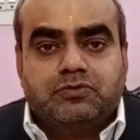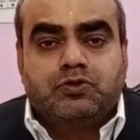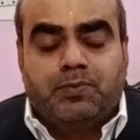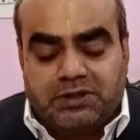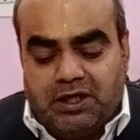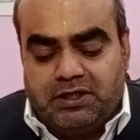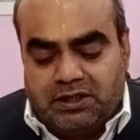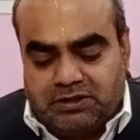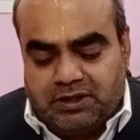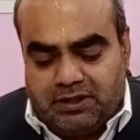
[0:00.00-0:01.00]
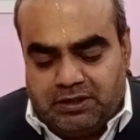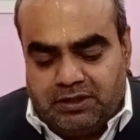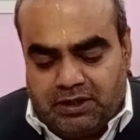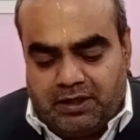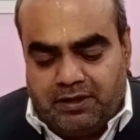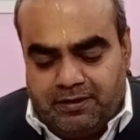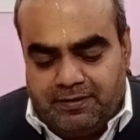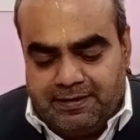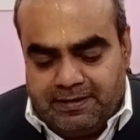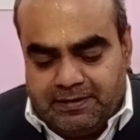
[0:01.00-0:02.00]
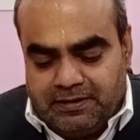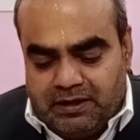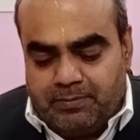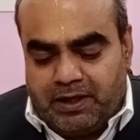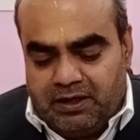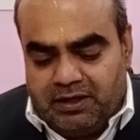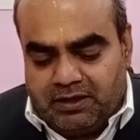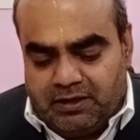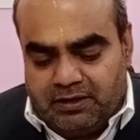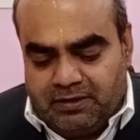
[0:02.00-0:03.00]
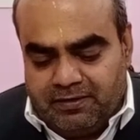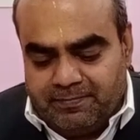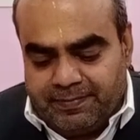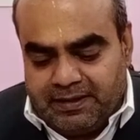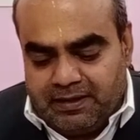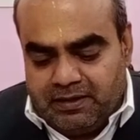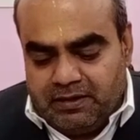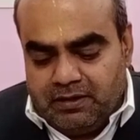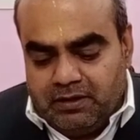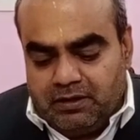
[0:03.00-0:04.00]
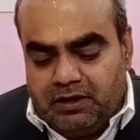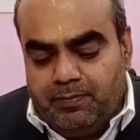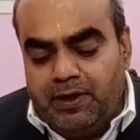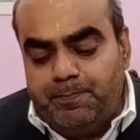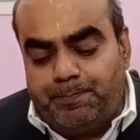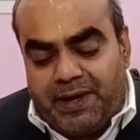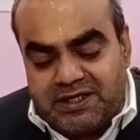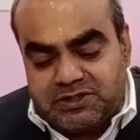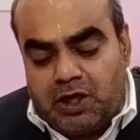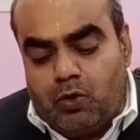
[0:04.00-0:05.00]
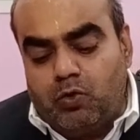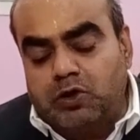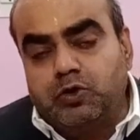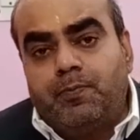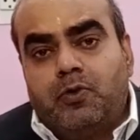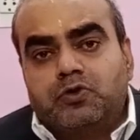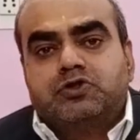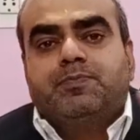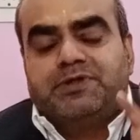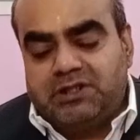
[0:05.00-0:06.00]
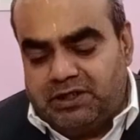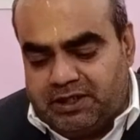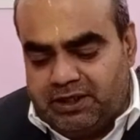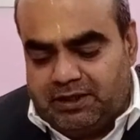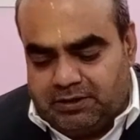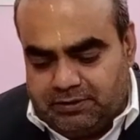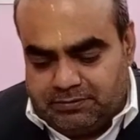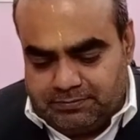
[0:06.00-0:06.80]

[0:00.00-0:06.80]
जो बताया जाता है लिखा है हमारे लेखक ने कि भाई पैसा होगा तो बहुत सी पत्नी आ जाएंगी